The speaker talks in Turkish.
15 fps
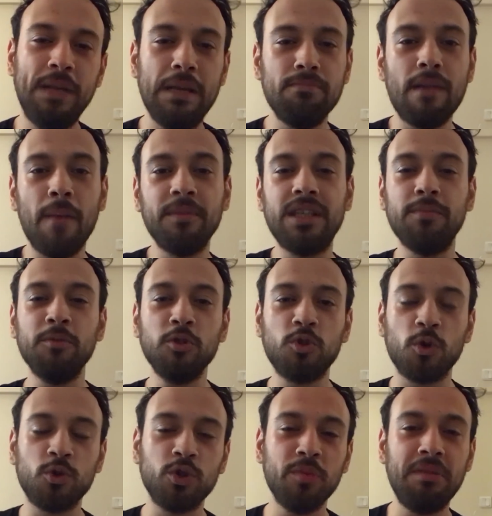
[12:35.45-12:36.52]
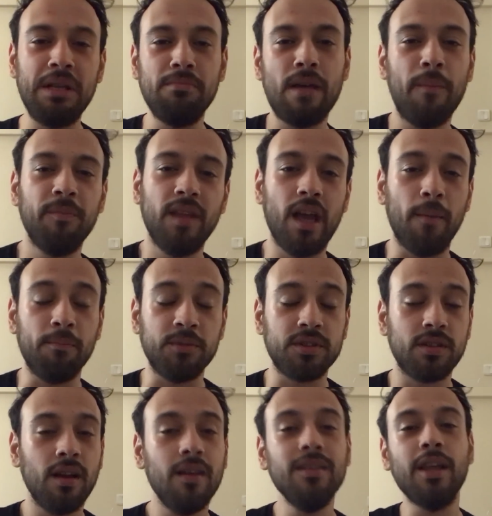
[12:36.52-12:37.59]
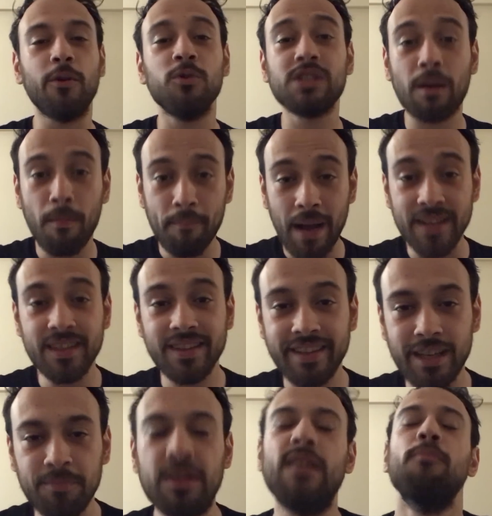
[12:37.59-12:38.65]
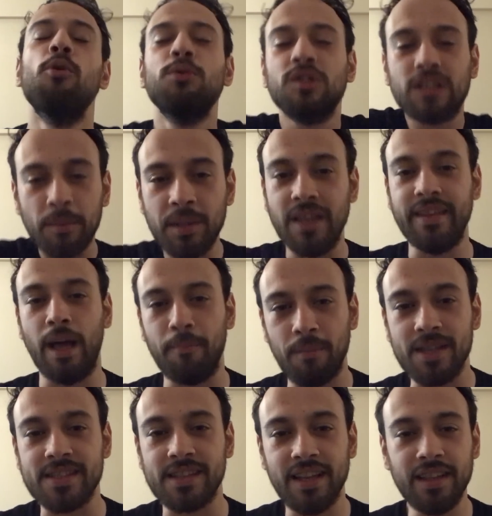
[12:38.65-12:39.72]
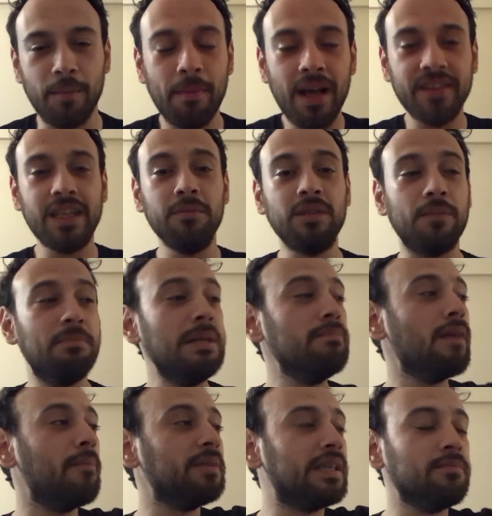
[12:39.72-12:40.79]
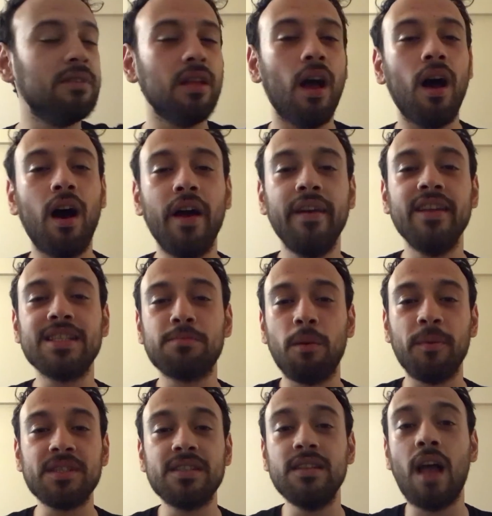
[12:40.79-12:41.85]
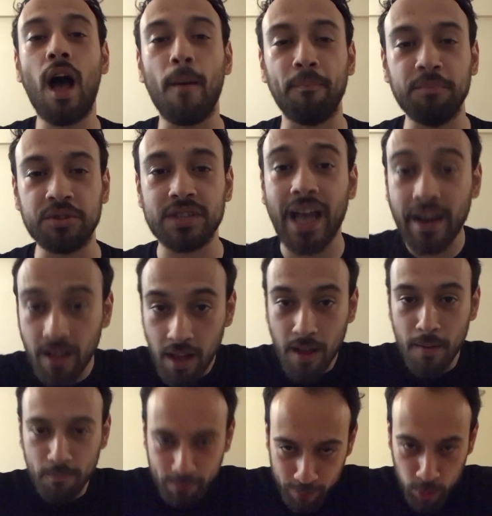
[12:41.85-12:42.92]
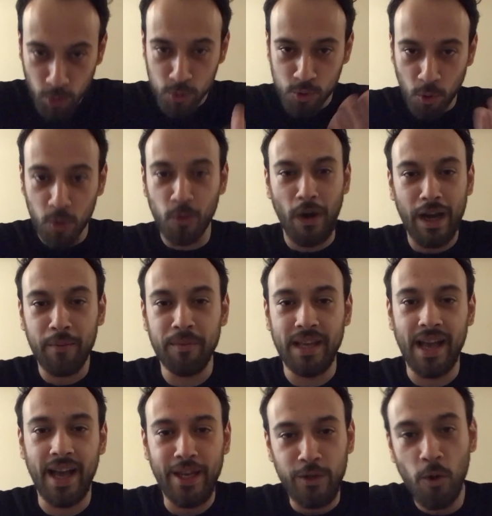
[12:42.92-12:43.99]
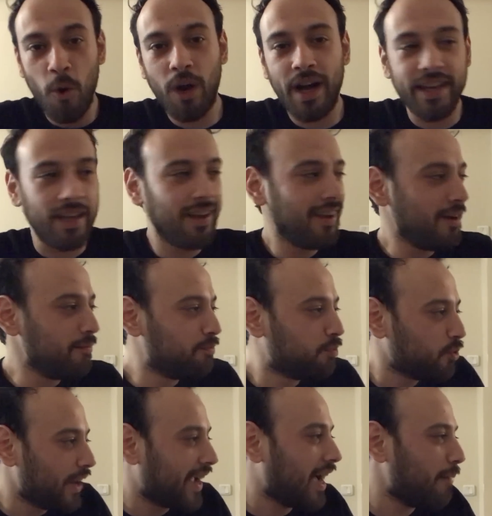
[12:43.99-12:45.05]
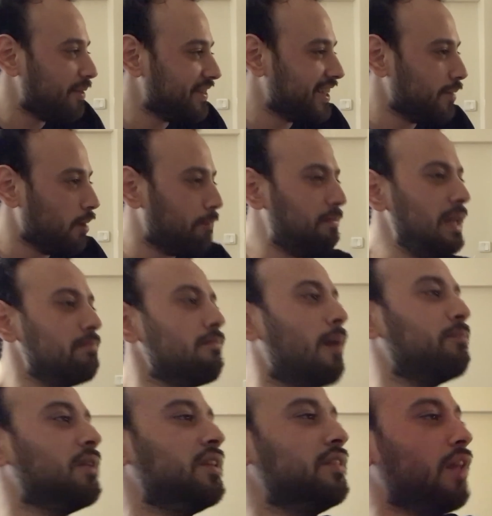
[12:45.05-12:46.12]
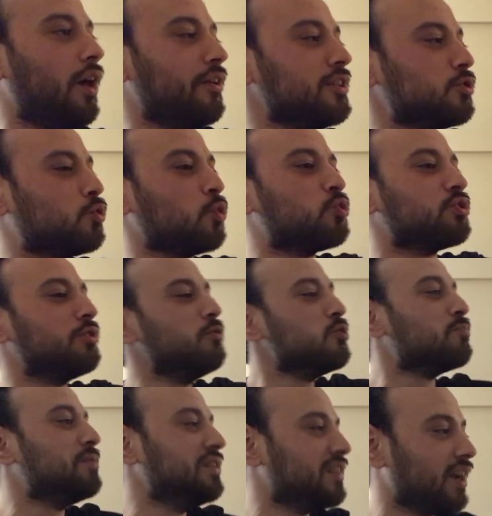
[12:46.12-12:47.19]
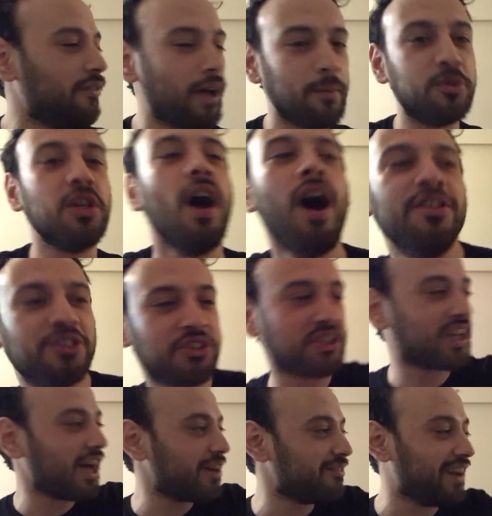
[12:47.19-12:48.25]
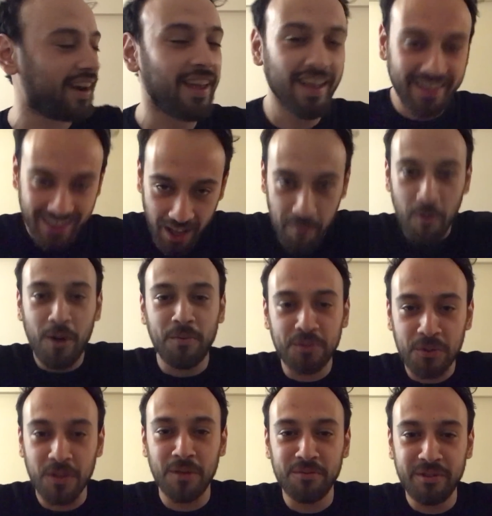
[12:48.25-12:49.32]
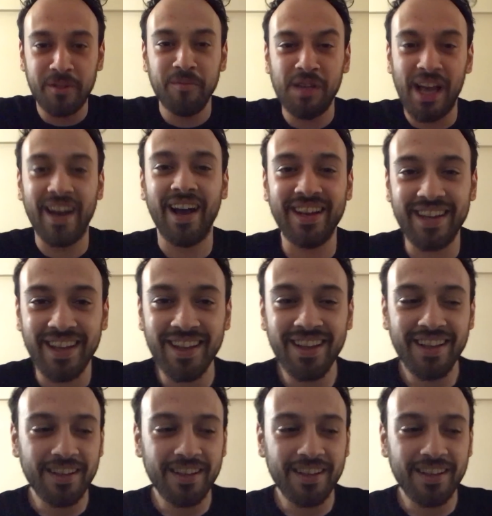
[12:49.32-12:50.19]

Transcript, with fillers: Bilmem kimin çocuğu bilmem ne yapmış. Ulan o zaman ben de derim ki böyle tabii ki denmez yani. Ben derim ki bilmem kimin annesi babası ne yapmış. Yani bunun sonu var mı yani? Yok hani bu rekabete girme. Bilmem nenin annesi çocuğuna 100 bin lira vermiş. Hadi çıkar ver. Yani böyle bir şey olabilir mi yani? Hani